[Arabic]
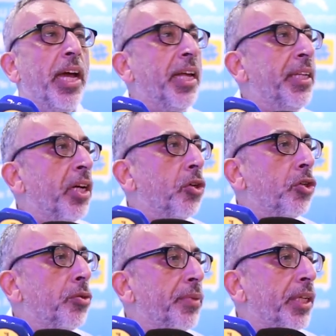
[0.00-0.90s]

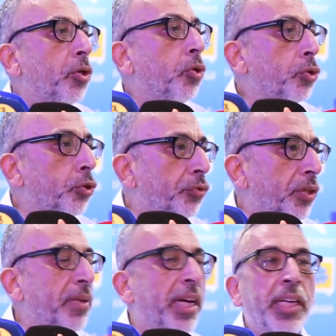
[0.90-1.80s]
انهم يخوضوا في
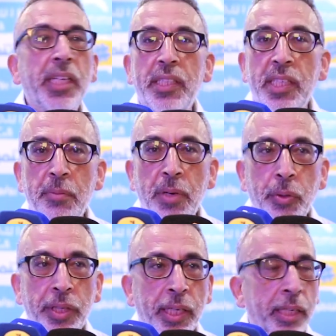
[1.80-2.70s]
المعارك
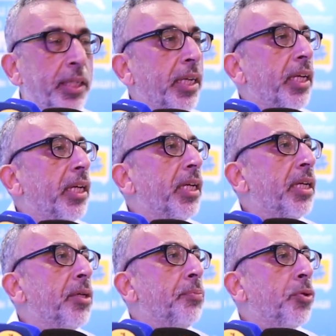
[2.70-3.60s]
التنمويه
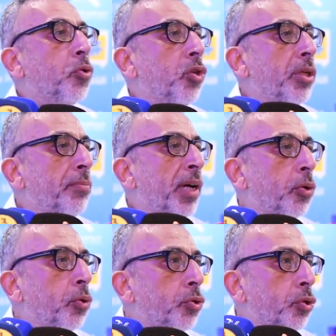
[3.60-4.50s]
آه، بكل ما
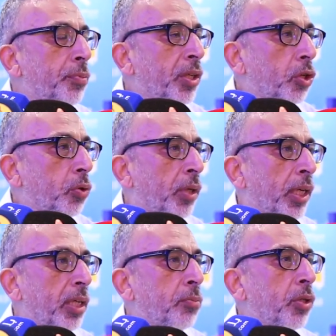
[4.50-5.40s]
اوتوا من
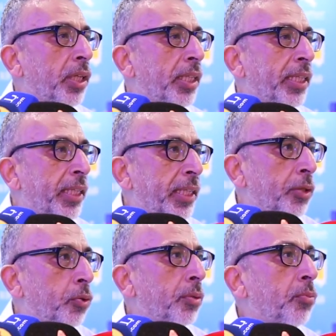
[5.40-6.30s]
قوه
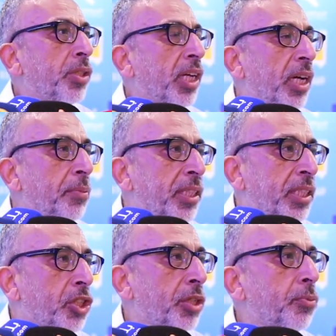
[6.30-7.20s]
المناضلين والمنتخبين
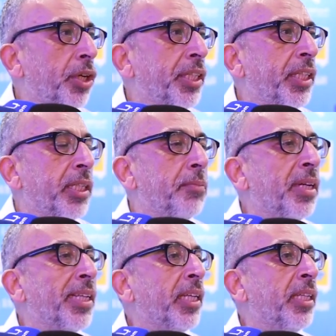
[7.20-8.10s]
التجمعيين
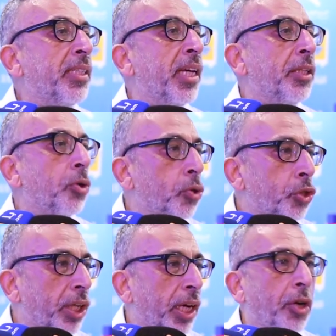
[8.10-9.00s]
ما
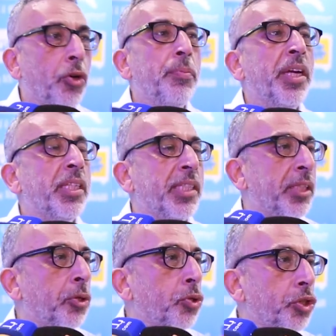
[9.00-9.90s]
ينتظروش قرروا ما
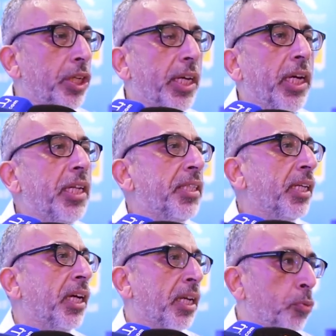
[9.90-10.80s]
ينتظروش حتى
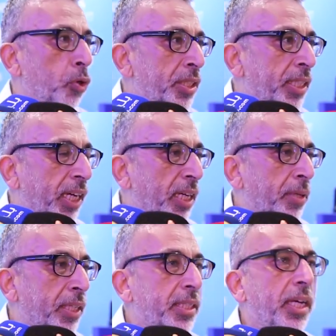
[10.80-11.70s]
يقربوا
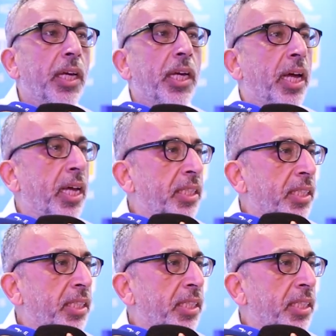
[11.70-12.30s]
الانتخابات هذه